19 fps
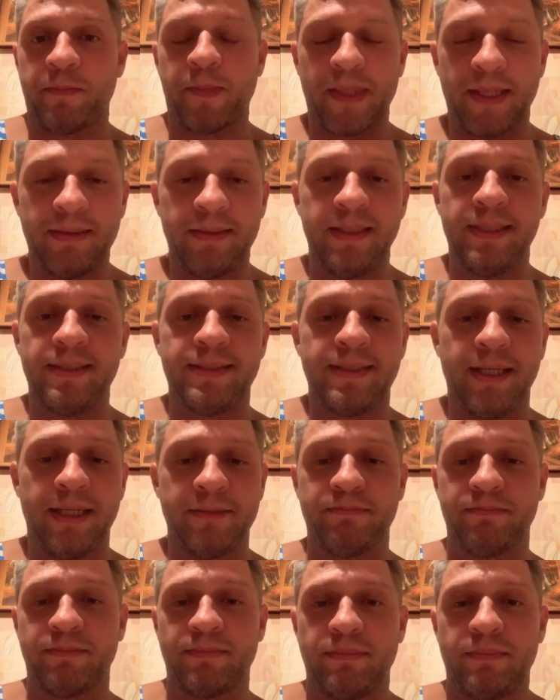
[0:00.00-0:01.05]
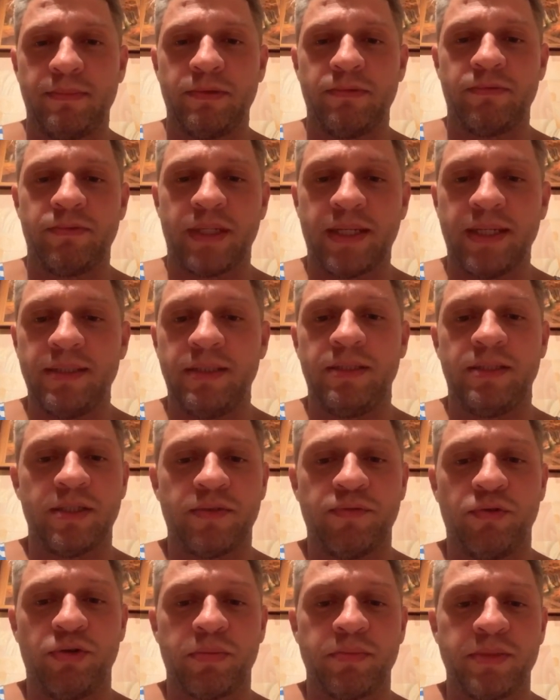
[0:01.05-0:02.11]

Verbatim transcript: нельзя выходить из формы